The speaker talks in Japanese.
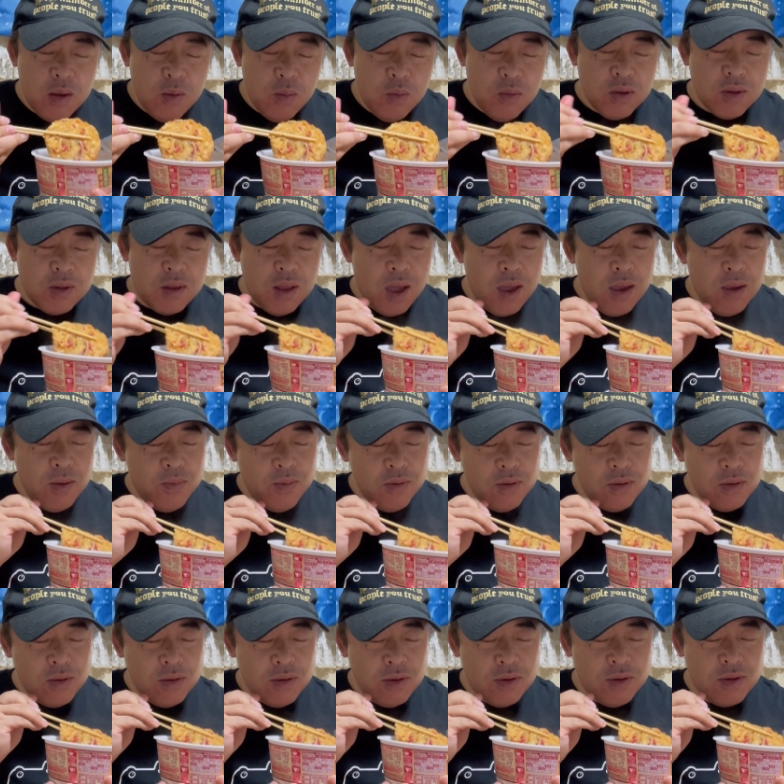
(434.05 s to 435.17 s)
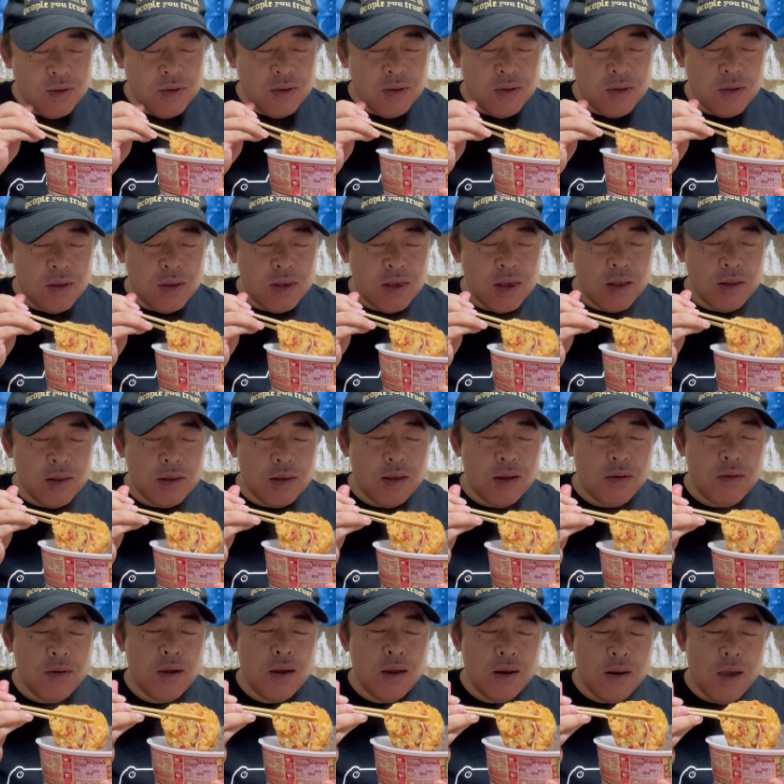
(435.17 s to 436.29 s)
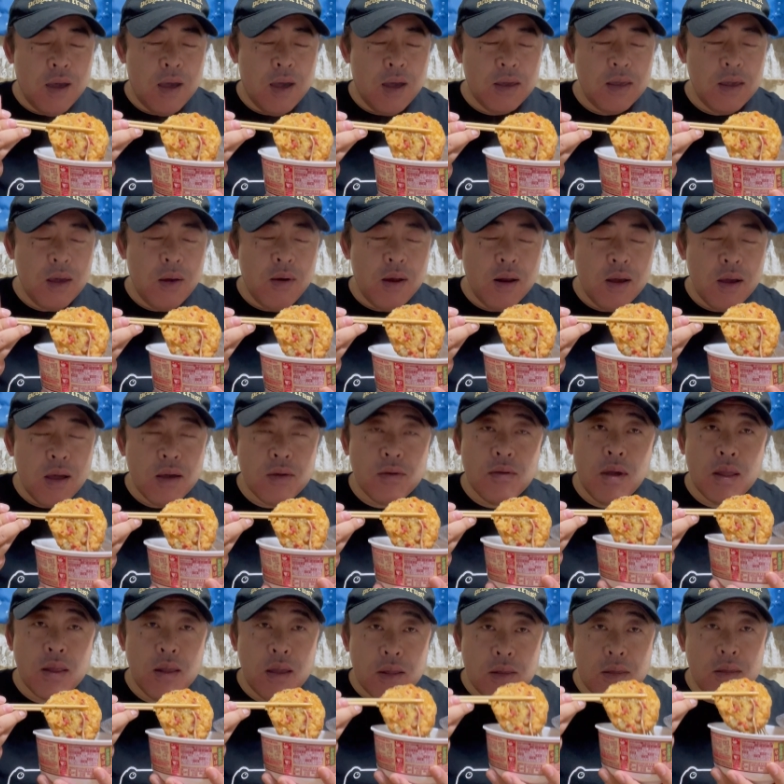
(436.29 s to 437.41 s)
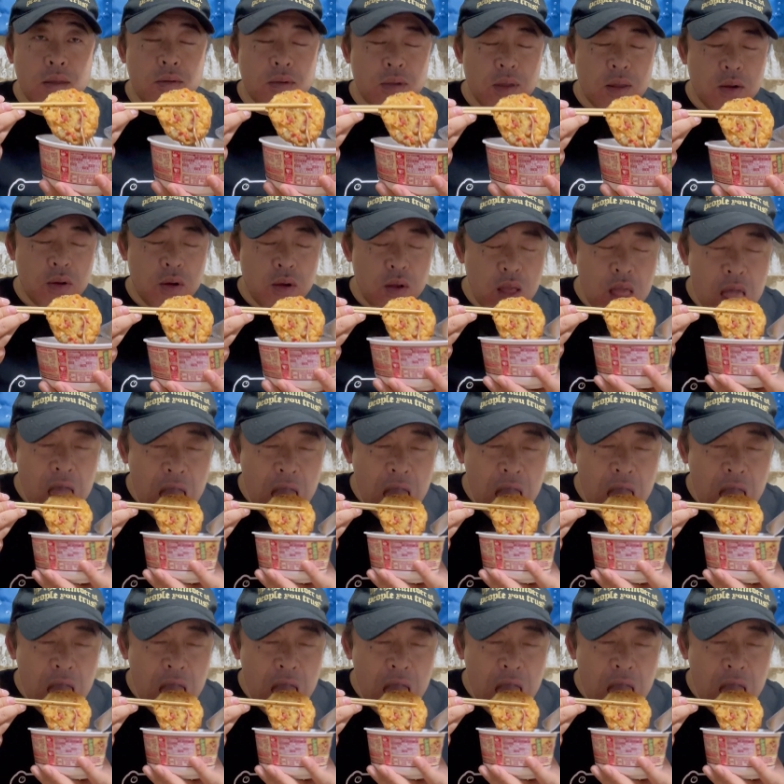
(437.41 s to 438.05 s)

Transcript: もうだいぶ吸ってちゃってるから柔らかくはなってるけど